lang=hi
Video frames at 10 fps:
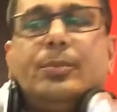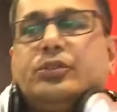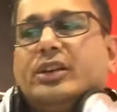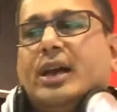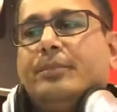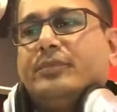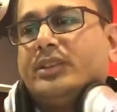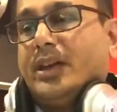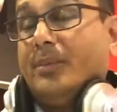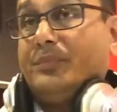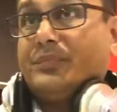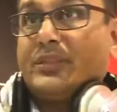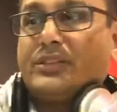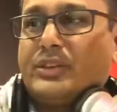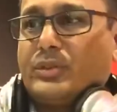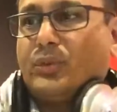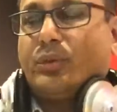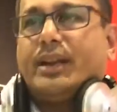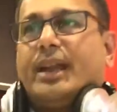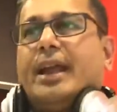जी गम गम से शुरू
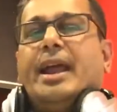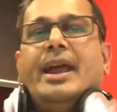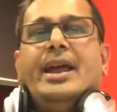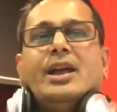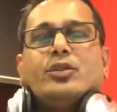कर रहे हैं